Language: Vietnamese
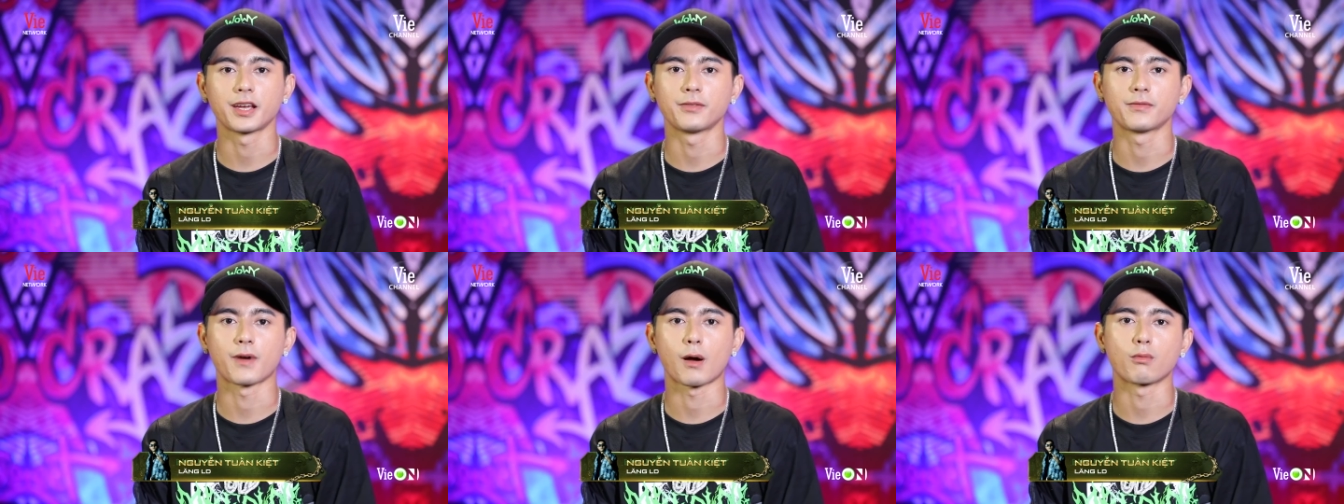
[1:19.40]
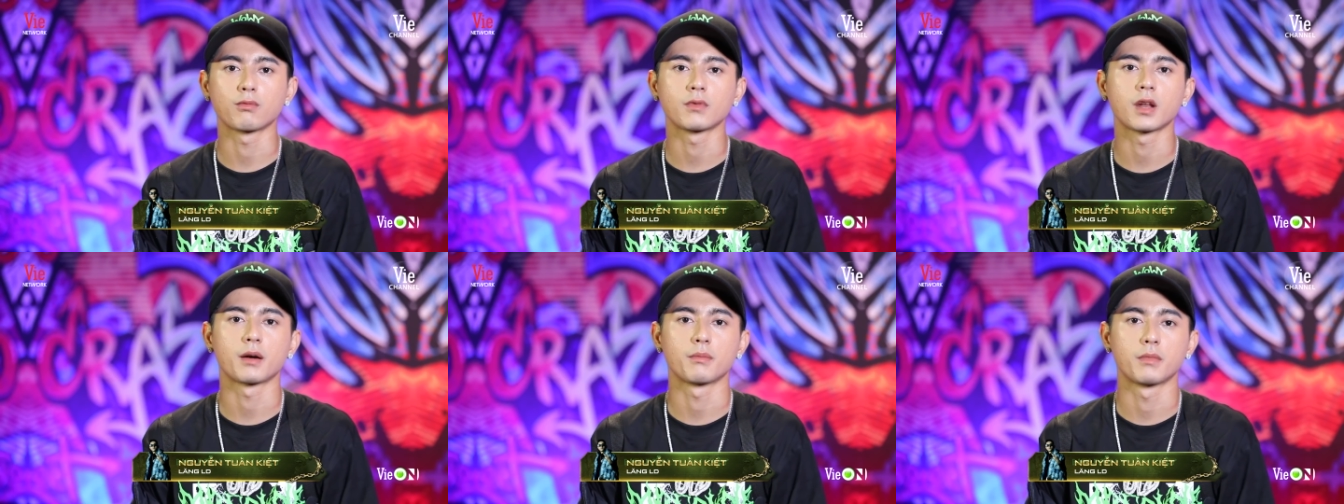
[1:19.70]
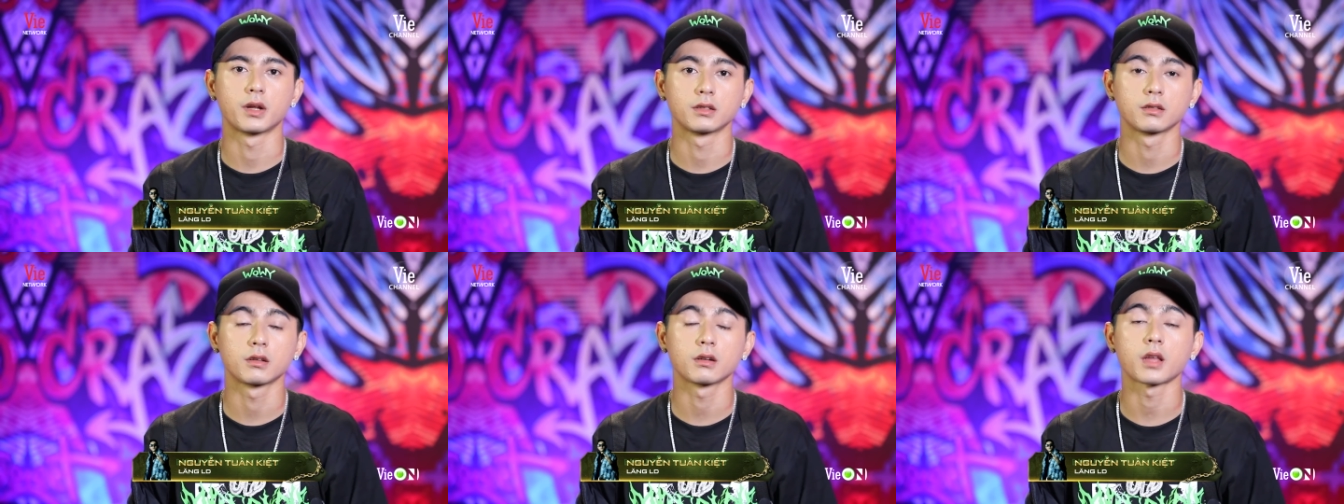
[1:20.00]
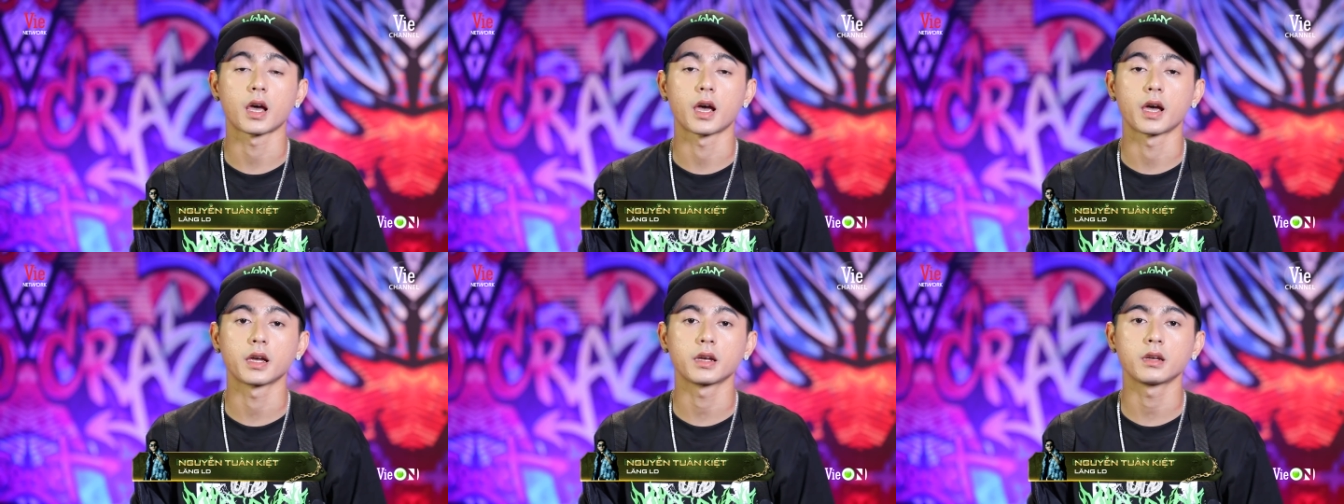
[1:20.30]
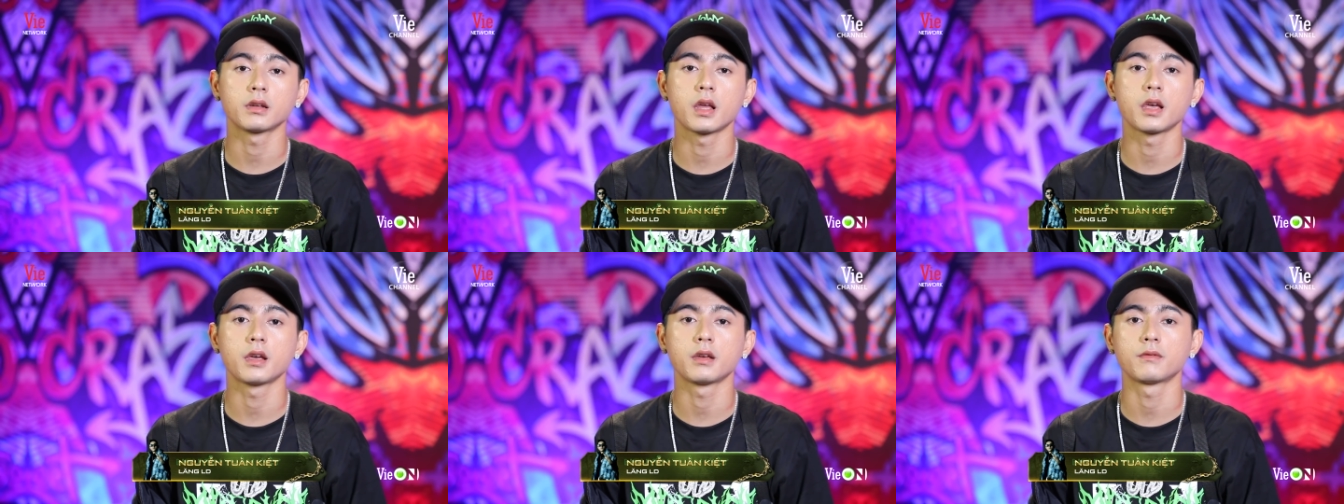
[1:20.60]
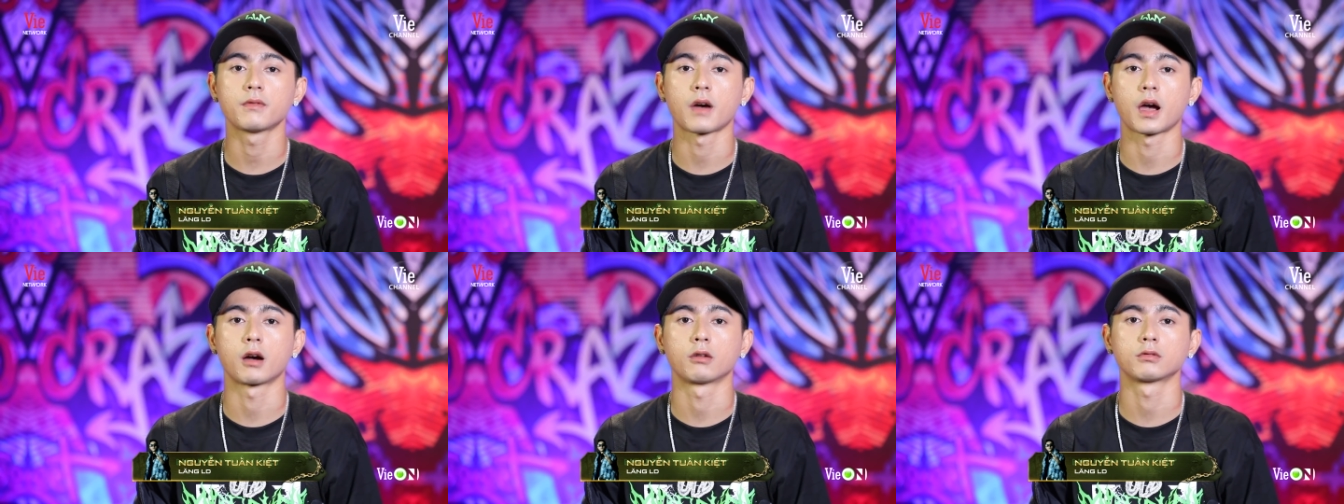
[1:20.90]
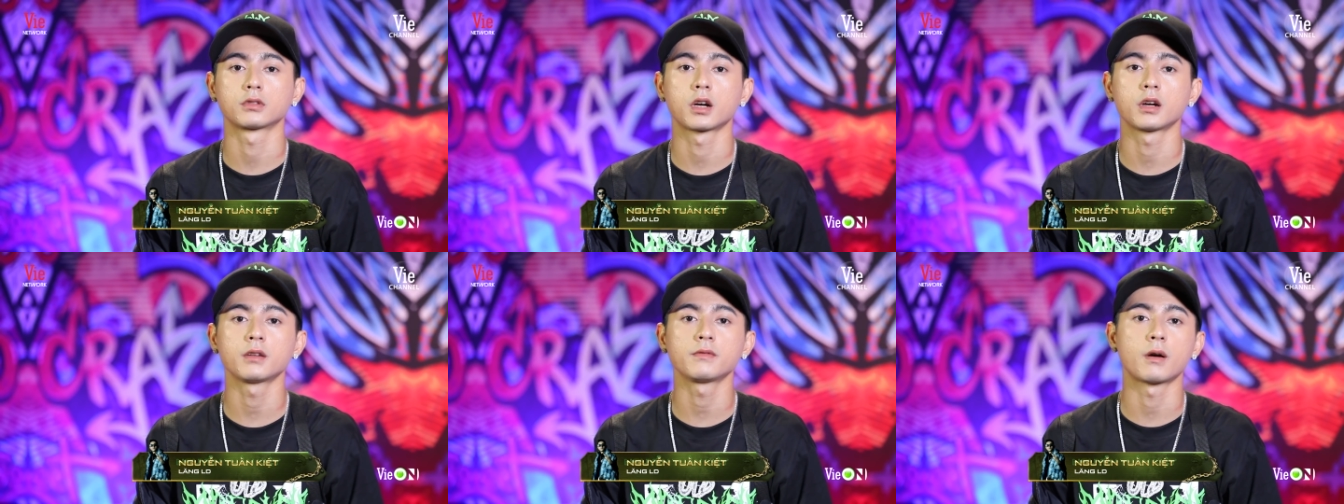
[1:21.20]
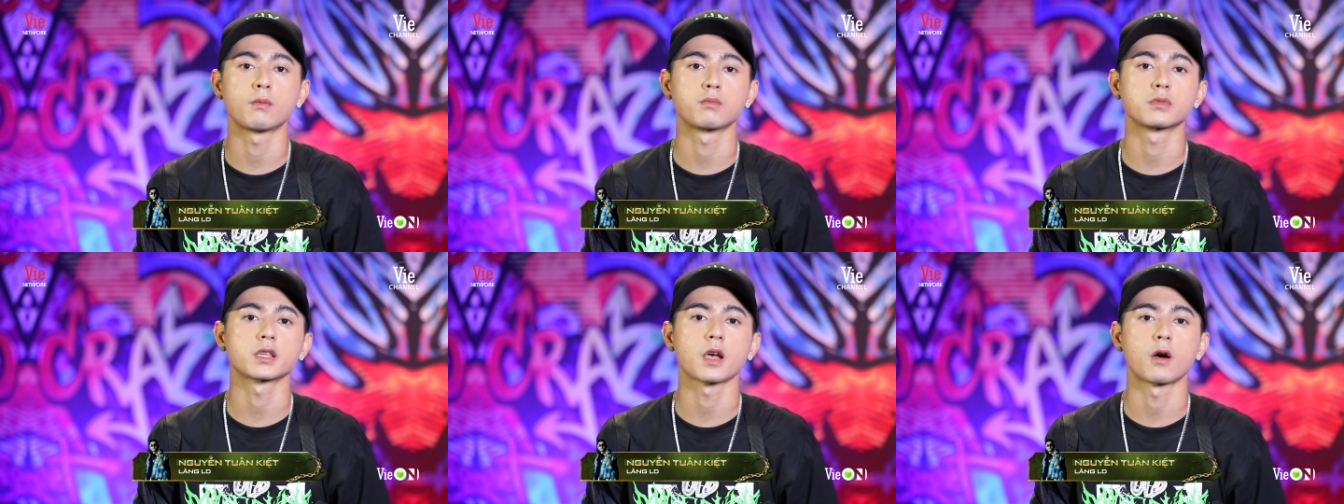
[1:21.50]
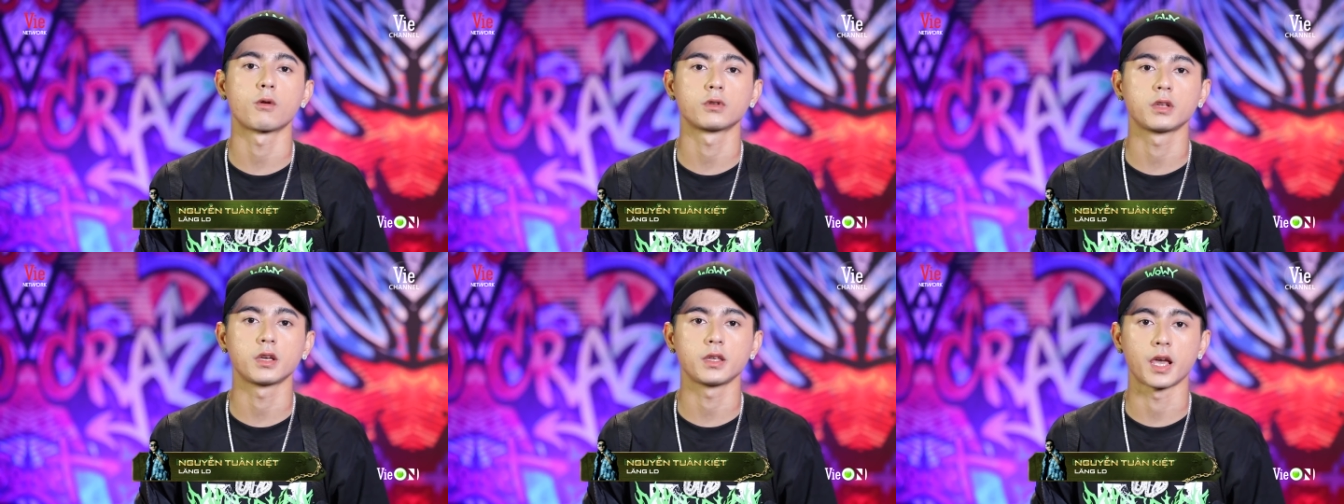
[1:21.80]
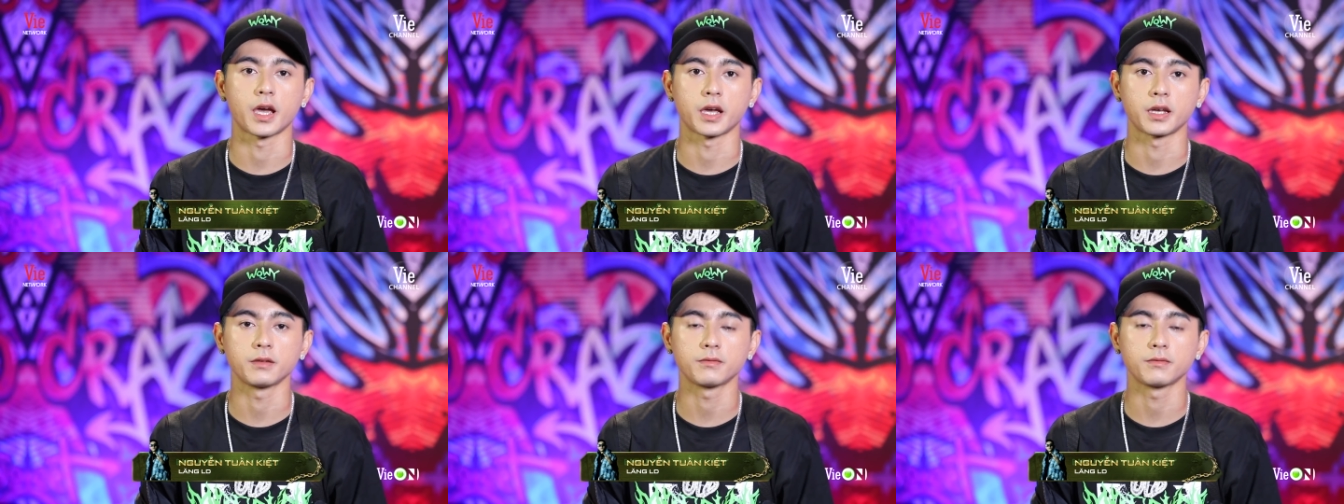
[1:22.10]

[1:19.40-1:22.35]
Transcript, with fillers: kỳ vọng là mình có thể đi vào tới vòng sâu như vậy.